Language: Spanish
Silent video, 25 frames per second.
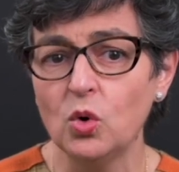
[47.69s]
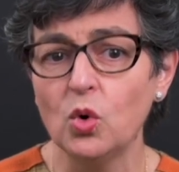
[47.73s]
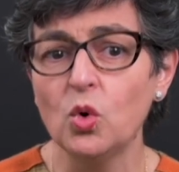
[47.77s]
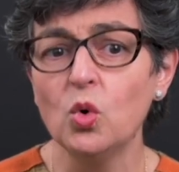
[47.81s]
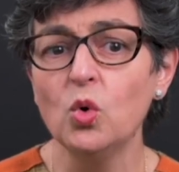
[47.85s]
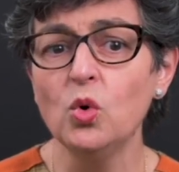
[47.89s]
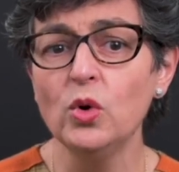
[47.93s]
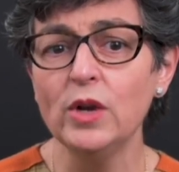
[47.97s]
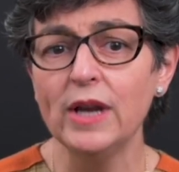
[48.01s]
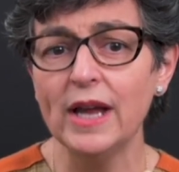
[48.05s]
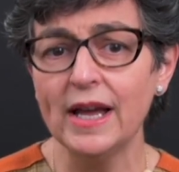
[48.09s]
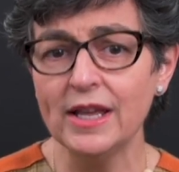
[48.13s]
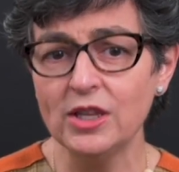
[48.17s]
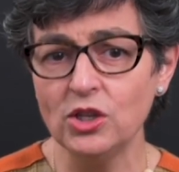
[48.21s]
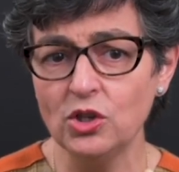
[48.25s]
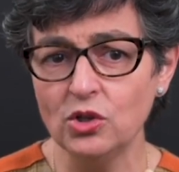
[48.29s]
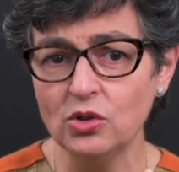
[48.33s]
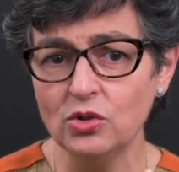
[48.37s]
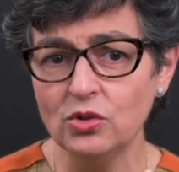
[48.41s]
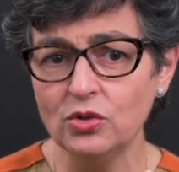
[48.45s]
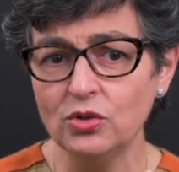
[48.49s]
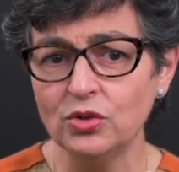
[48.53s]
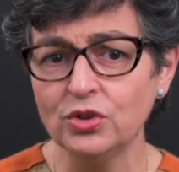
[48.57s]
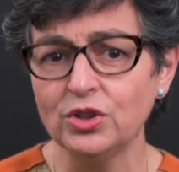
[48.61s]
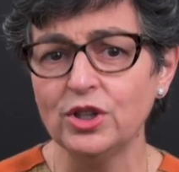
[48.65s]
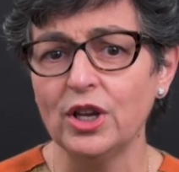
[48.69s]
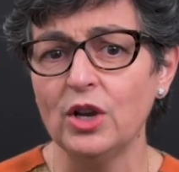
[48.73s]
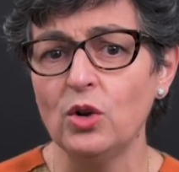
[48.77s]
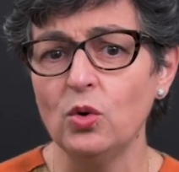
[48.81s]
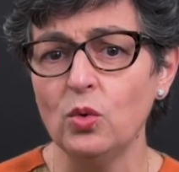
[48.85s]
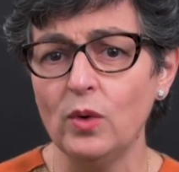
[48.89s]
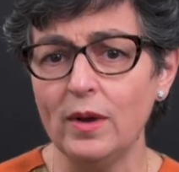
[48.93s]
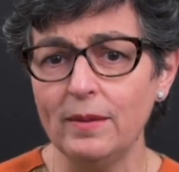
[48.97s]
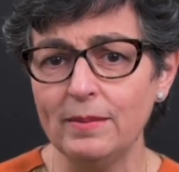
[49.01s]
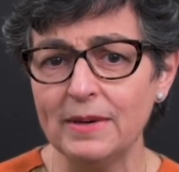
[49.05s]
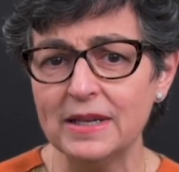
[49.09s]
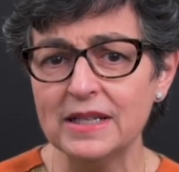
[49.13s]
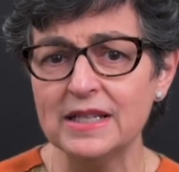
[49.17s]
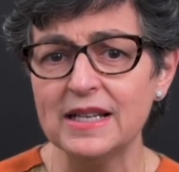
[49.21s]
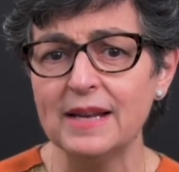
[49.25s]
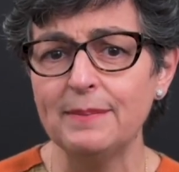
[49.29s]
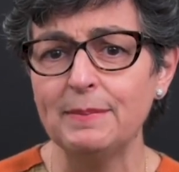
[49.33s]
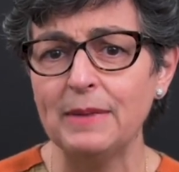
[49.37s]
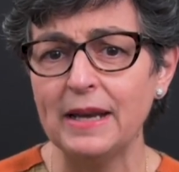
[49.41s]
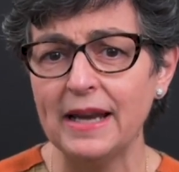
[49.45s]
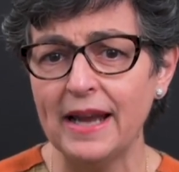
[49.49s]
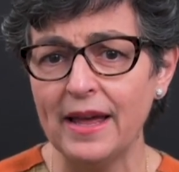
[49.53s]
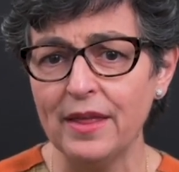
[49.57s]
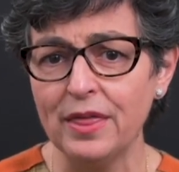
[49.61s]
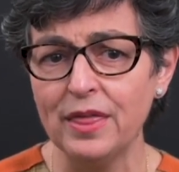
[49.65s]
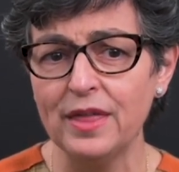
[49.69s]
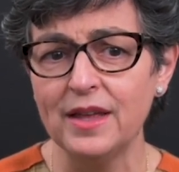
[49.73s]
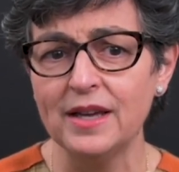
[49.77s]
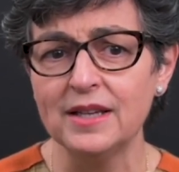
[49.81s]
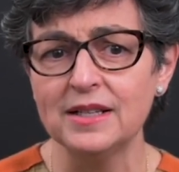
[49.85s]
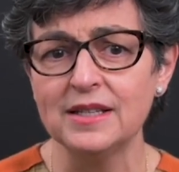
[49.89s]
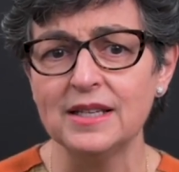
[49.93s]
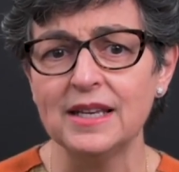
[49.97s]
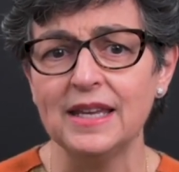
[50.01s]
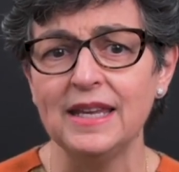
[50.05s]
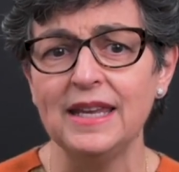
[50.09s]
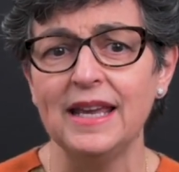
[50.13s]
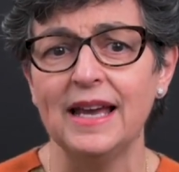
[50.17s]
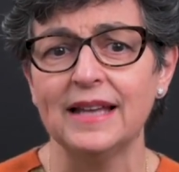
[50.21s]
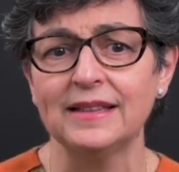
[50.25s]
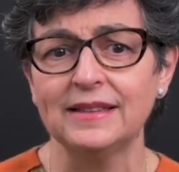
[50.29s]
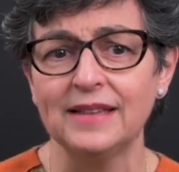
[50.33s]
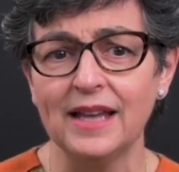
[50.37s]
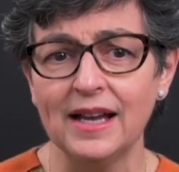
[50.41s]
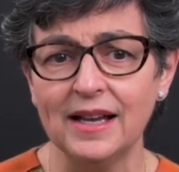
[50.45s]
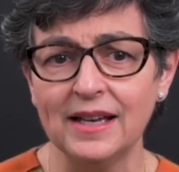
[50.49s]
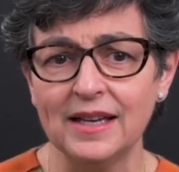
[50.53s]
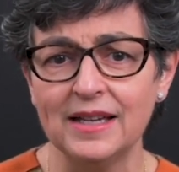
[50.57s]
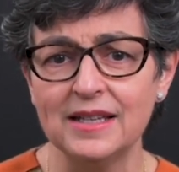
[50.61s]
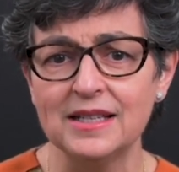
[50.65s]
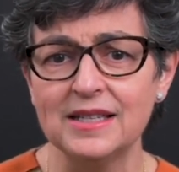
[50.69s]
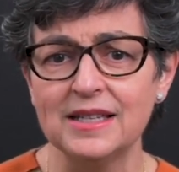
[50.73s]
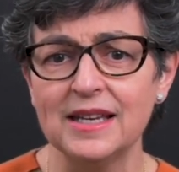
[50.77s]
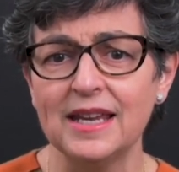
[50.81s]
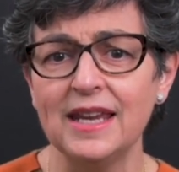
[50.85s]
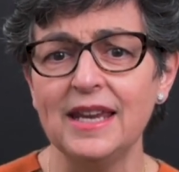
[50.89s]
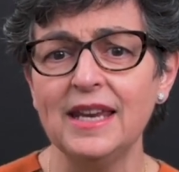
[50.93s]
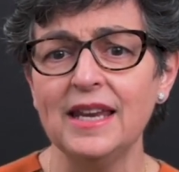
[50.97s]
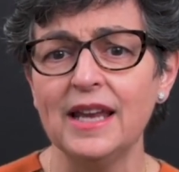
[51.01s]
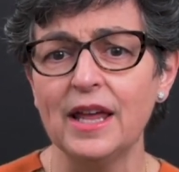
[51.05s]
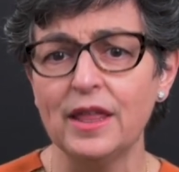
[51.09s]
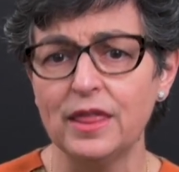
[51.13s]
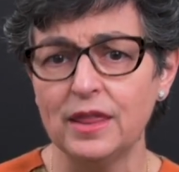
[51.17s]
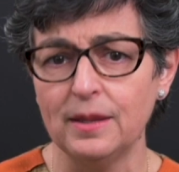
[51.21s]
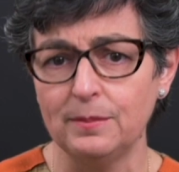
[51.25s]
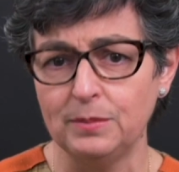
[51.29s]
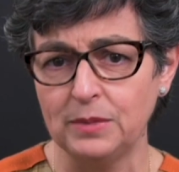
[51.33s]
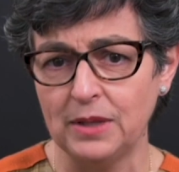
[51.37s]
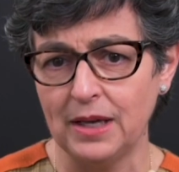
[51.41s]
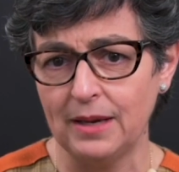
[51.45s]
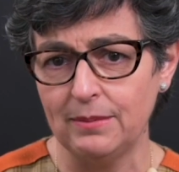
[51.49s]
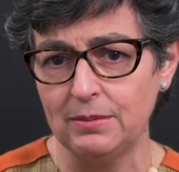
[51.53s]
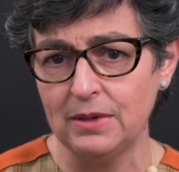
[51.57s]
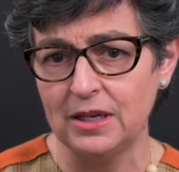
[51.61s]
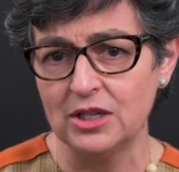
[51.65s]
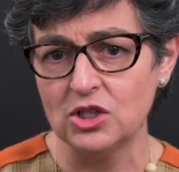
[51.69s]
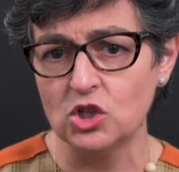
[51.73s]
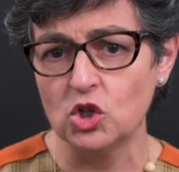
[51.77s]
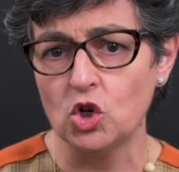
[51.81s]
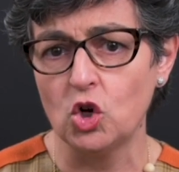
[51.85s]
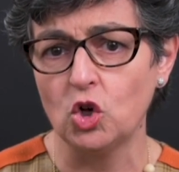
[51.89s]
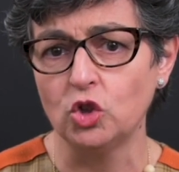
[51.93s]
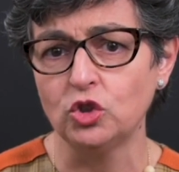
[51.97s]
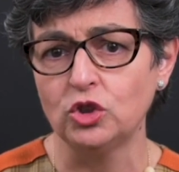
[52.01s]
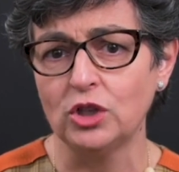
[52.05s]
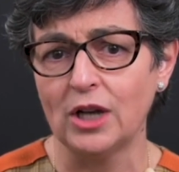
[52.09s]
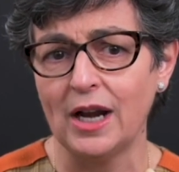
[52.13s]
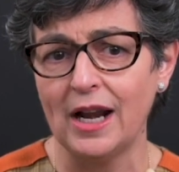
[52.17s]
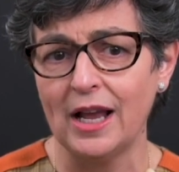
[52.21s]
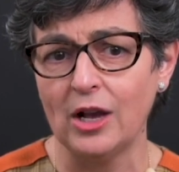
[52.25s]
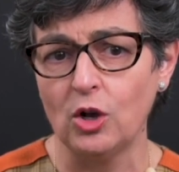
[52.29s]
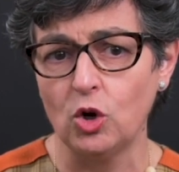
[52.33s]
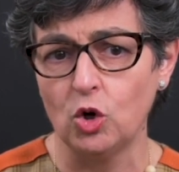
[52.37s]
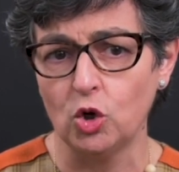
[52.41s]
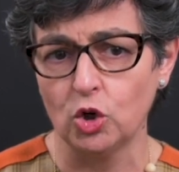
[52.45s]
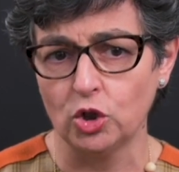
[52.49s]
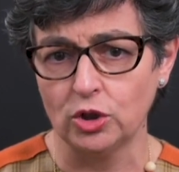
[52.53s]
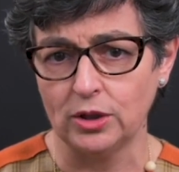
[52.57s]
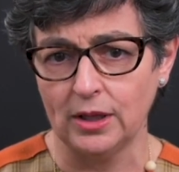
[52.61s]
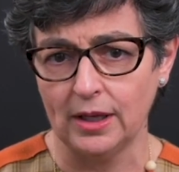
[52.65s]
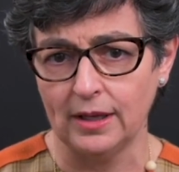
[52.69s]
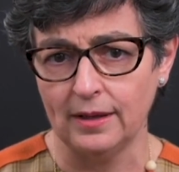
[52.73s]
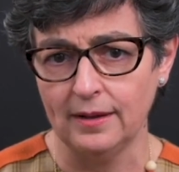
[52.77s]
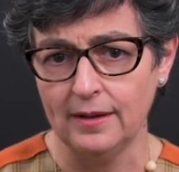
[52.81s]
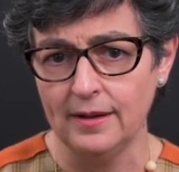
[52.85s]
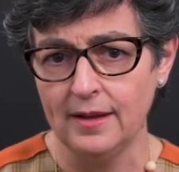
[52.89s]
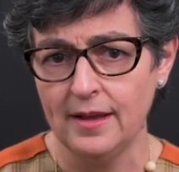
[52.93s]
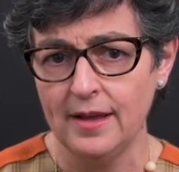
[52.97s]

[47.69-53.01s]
un año de nuevas amenazas y ataques inaceptables contra la Corte,